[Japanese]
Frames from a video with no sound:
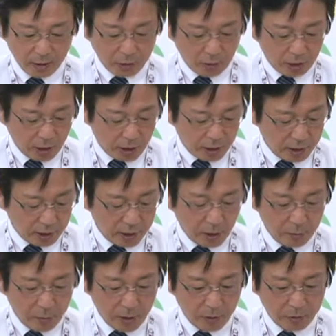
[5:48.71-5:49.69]
それから2
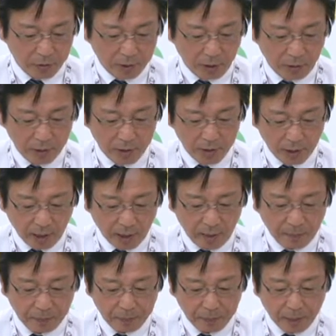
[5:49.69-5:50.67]
点目でございます
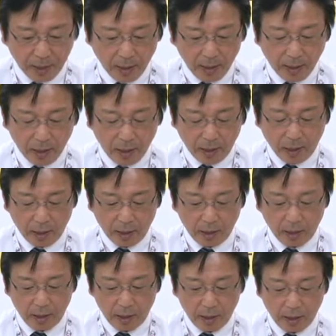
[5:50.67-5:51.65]
が、
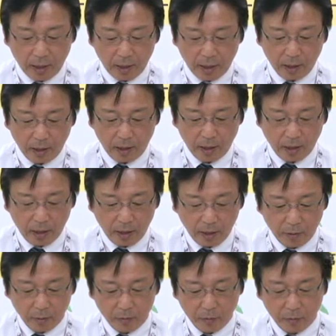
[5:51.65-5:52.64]

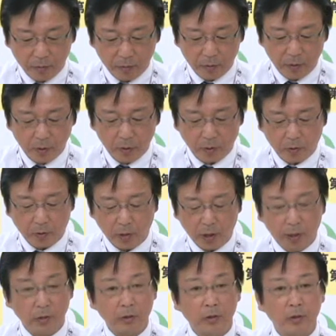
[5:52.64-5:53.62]
えー、こ
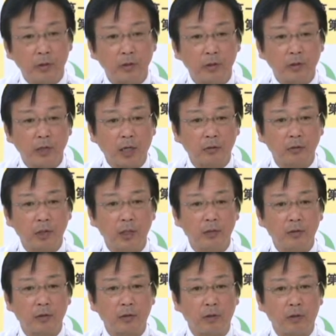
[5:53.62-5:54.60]
れはあの昨
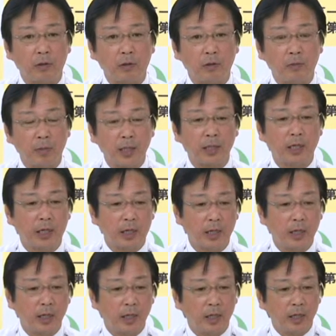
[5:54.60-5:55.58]
年度まで、